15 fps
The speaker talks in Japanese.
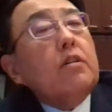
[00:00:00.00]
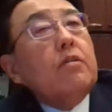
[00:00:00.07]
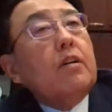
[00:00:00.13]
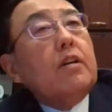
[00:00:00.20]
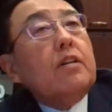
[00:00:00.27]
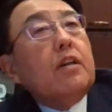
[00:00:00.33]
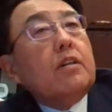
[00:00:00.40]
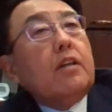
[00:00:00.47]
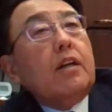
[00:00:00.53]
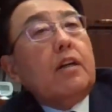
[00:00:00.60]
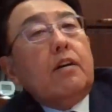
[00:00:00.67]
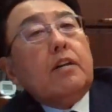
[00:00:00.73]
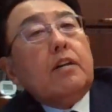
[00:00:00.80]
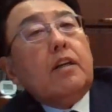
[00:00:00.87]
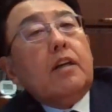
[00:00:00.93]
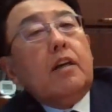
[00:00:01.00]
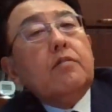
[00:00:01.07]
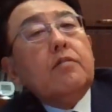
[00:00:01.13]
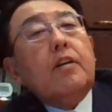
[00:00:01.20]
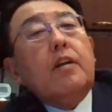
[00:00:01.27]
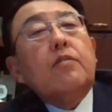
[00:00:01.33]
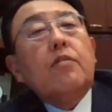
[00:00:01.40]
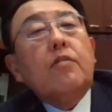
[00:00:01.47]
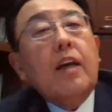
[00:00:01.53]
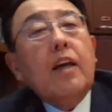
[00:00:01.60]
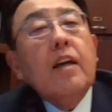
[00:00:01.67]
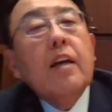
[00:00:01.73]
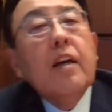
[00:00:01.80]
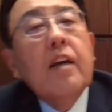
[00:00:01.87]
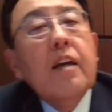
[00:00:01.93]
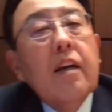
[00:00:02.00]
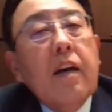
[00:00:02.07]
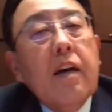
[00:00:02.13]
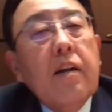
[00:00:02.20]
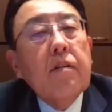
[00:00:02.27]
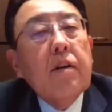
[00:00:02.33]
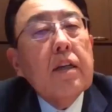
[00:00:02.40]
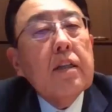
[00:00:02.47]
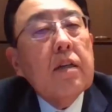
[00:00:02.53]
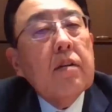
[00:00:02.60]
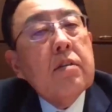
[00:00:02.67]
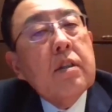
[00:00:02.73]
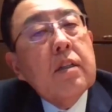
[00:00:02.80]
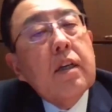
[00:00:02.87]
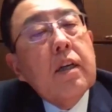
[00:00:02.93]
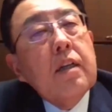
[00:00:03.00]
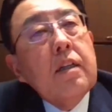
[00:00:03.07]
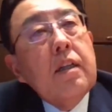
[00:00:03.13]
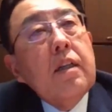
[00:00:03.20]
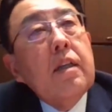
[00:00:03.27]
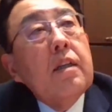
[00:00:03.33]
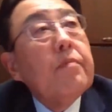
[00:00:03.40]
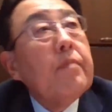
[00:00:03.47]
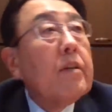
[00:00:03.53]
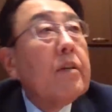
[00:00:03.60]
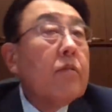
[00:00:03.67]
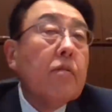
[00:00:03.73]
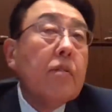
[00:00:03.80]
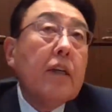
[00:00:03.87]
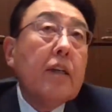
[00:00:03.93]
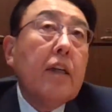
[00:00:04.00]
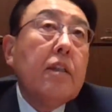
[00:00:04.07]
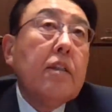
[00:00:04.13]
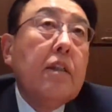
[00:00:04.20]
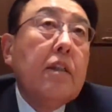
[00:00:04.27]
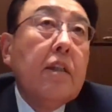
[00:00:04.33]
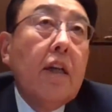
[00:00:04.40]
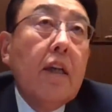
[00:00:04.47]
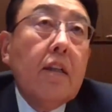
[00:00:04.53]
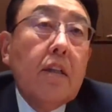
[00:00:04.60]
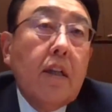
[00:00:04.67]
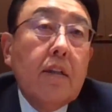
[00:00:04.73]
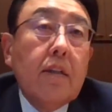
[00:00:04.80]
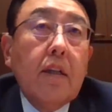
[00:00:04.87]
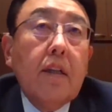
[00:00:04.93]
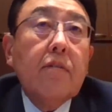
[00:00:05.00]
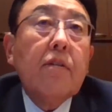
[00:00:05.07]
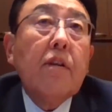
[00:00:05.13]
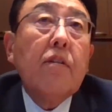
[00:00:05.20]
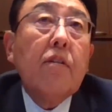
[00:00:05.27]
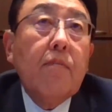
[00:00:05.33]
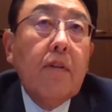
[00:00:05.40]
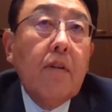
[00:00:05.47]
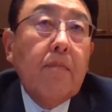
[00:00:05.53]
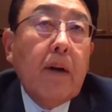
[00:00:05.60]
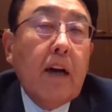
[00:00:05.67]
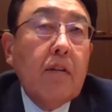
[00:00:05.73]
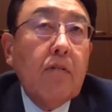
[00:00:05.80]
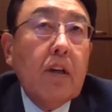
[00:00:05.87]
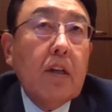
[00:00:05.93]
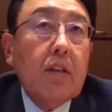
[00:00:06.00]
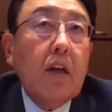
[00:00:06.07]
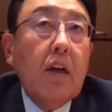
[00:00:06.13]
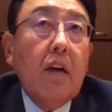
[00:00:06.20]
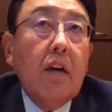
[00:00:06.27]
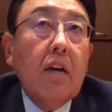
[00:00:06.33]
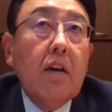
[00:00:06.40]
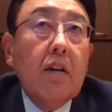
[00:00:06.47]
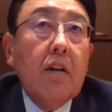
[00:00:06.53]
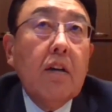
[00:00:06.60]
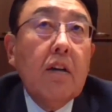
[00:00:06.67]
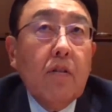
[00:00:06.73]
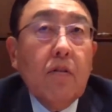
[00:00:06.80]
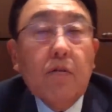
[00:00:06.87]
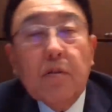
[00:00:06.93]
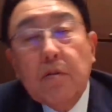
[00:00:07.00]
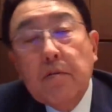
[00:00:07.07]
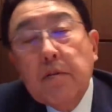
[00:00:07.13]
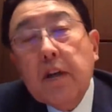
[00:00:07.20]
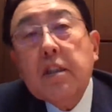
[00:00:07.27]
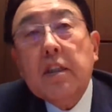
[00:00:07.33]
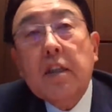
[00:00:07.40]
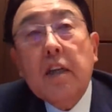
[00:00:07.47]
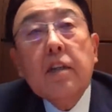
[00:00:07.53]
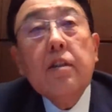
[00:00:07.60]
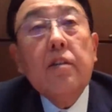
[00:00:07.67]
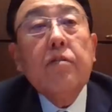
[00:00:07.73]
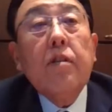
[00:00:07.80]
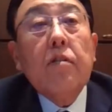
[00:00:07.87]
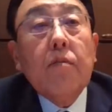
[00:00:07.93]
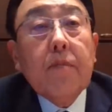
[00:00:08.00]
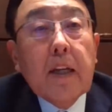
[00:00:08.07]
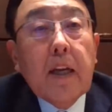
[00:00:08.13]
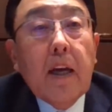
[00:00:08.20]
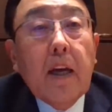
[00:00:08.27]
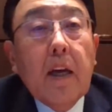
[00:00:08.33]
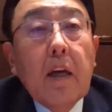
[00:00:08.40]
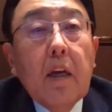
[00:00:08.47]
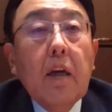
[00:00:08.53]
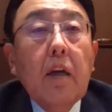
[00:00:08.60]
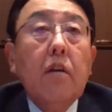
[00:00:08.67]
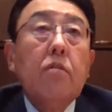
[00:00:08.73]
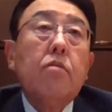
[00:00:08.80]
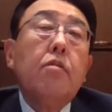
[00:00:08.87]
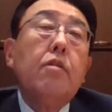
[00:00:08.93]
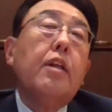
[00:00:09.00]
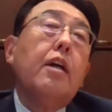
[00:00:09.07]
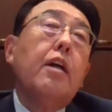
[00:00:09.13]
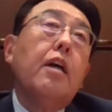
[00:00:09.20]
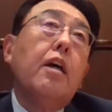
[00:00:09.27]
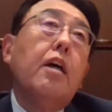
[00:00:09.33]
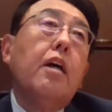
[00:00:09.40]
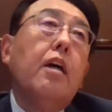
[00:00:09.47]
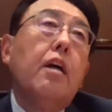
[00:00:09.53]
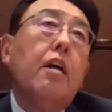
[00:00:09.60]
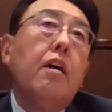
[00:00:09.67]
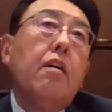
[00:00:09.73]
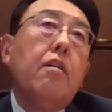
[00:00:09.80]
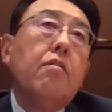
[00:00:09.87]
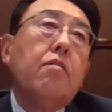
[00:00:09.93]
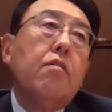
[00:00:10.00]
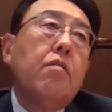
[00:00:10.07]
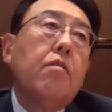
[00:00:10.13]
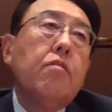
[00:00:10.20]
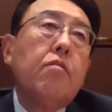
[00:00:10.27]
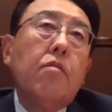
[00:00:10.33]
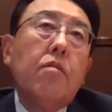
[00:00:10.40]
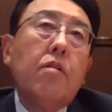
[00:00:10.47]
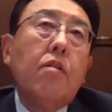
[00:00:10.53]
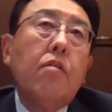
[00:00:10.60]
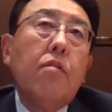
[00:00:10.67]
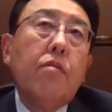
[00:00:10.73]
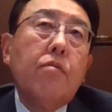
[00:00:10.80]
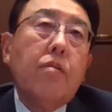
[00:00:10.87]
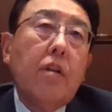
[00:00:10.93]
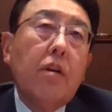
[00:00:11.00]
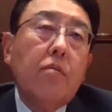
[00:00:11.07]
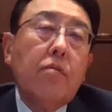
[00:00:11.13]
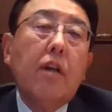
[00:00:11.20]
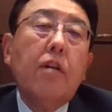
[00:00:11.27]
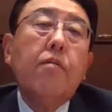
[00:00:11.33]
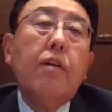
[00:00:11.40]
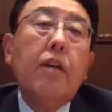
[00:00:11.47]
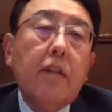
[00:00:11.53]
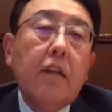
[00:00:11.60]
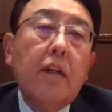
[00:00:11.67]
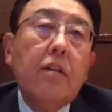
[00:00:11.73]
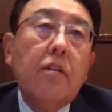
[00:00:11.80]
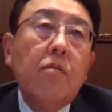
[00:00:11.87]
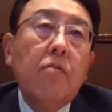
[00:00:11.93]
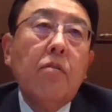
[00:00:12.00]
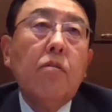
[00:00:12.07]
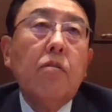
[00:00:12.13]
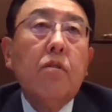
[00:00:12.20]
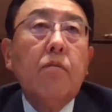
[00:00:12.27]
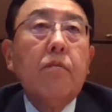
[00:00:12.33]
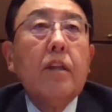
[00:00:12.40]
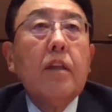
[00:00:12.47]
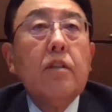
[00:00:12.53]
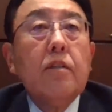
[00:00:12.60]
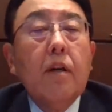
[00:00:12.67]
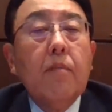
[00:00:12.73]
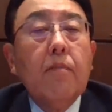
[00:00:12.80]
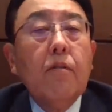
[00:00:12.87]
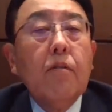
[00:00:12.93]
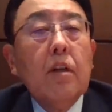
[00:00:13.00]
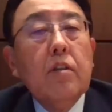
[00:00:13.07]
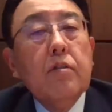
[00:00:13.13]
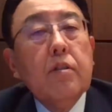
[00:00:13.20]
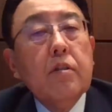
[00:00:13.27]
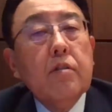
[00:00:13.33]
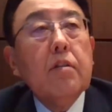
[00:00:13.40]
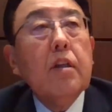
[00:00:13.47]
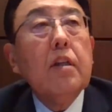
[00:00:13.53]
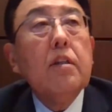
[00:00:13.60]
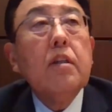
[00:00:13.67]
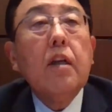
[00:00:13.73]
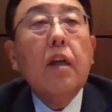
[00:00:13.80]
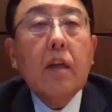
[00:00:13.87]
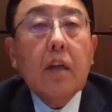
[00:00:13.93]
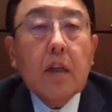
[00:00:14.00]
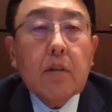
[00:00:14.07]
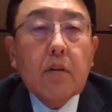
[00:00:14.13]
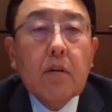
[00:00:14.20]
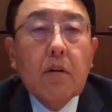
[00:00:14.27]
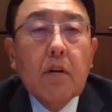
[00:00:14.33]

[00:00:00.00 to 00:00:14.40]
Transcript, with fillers: 省に言われた寺脇健さんのねそうの方の時代に、まあそういう形になったんですけども、まああの方が元凶というわけじゃないですけどもね、うん、それで、そのゆとり教育っていうことは言われて、日本の子供たちはもうキツキツなんじゃないかと。